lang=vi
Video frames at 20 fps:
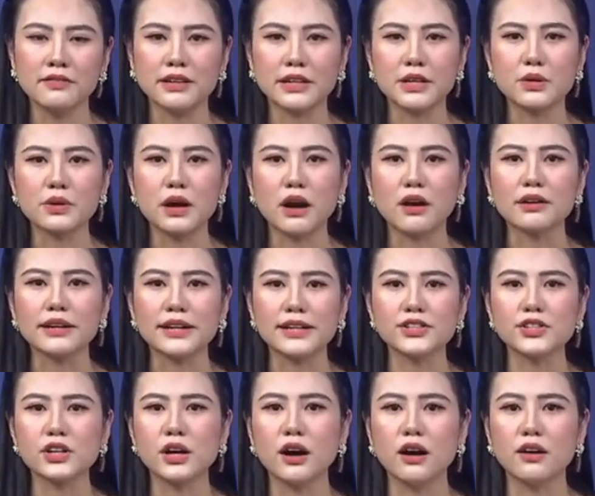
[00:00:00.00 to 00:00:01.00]
và điều đó
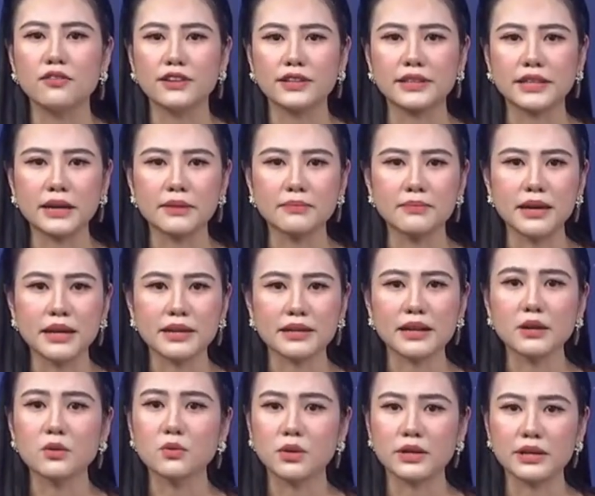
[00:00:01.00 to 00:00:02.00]
khiến cho họ phải tìm
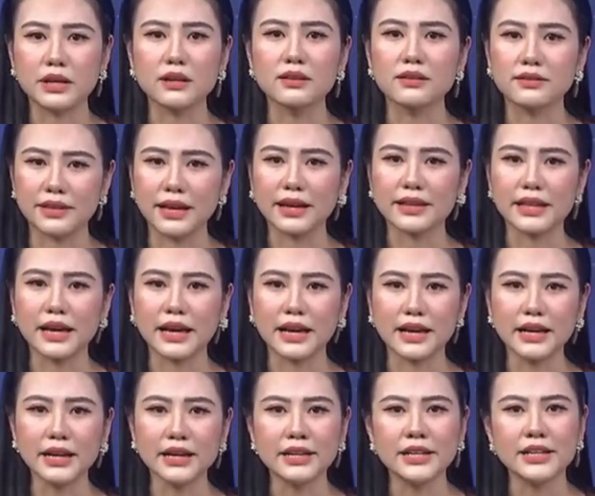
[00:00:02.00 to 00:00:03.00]
đến các nguồn năng lượng thay
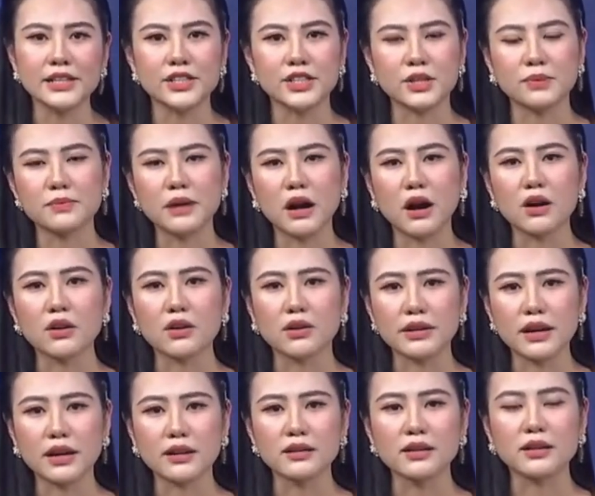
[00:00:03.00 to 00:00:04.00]
thế, trong đó
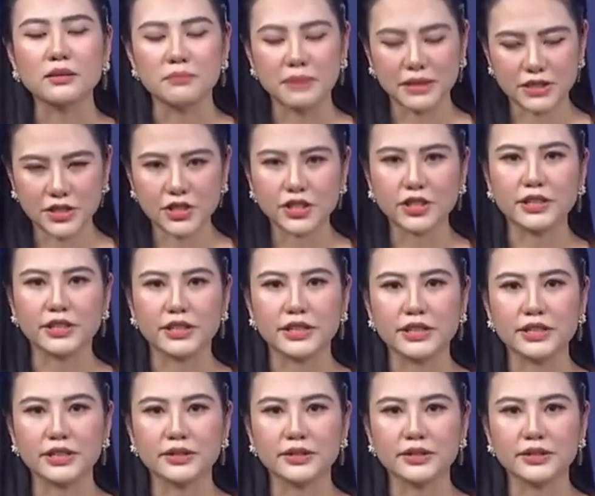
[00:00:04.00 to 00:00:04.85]
có năng lượng mặt trời.